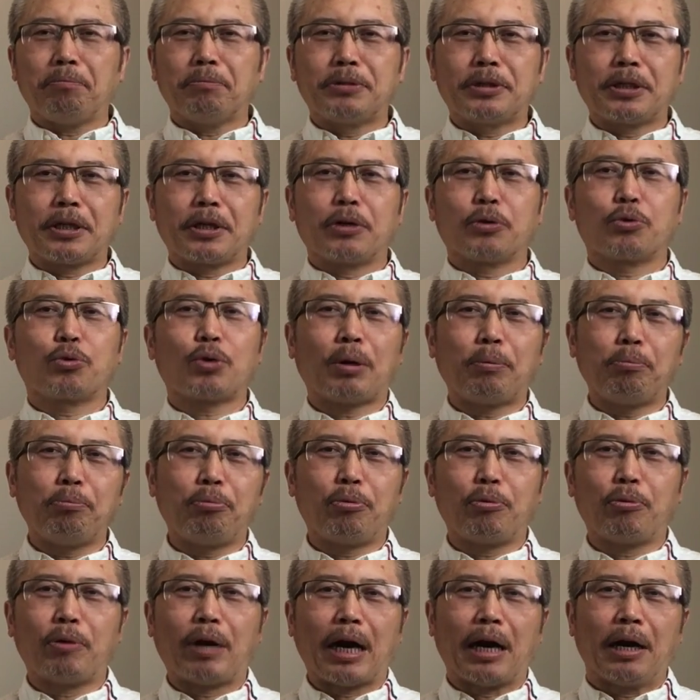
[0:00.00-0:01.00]
这个川
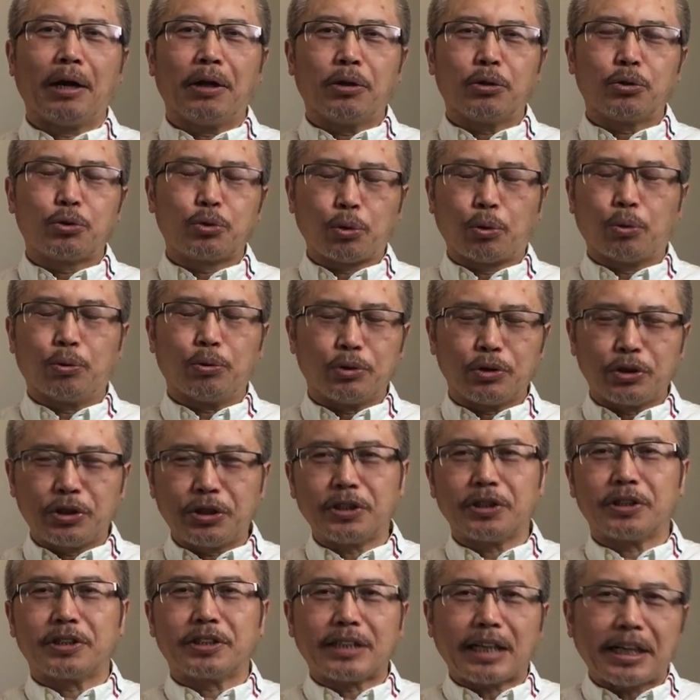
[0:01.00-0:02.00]
普啊总
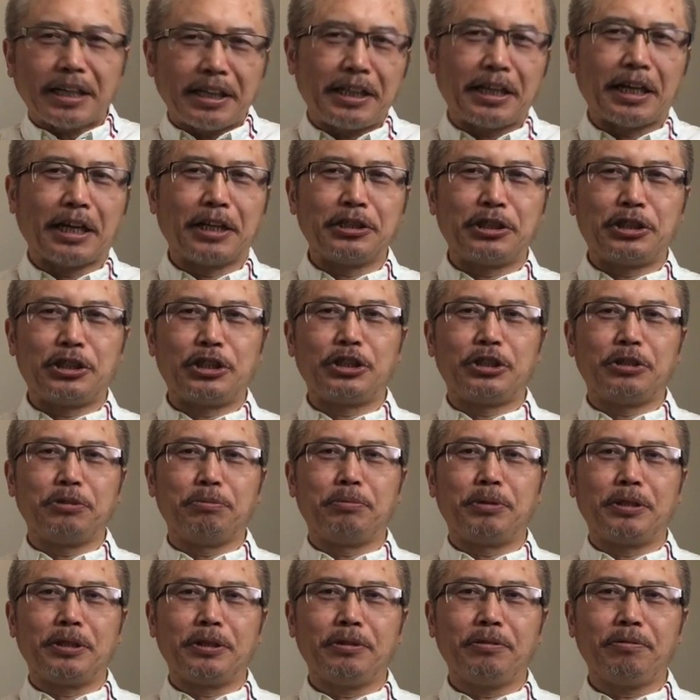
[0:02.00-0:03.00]
是赞扬习近
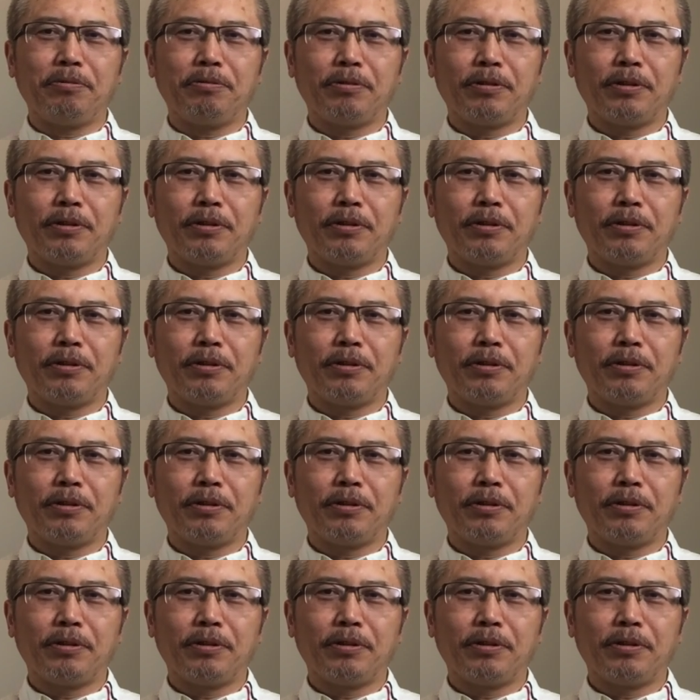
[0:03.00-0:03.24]
平。